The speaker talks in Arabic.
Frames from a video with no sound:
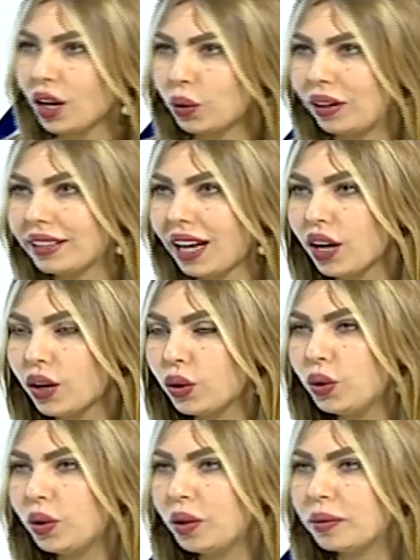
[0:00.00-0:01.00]

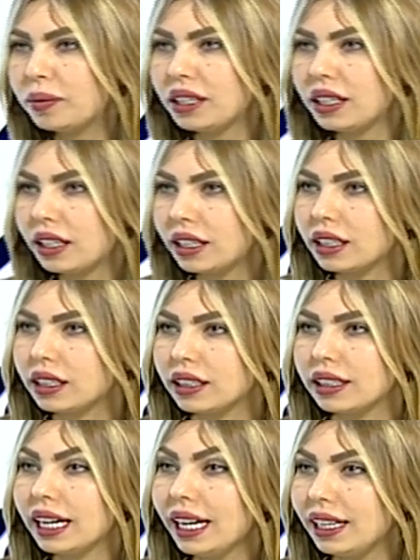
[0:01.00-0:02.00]
والتحقوا
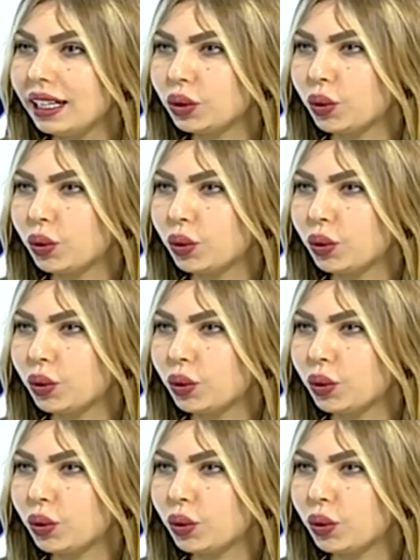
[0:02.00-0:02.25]
برحله